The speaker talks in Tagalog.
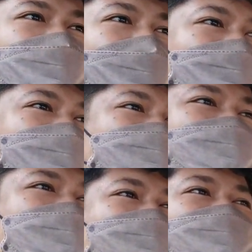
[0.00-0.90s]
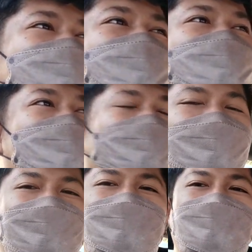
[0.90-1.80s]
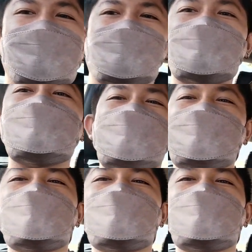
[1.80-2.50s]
yan. Wala ba yun? Huwag na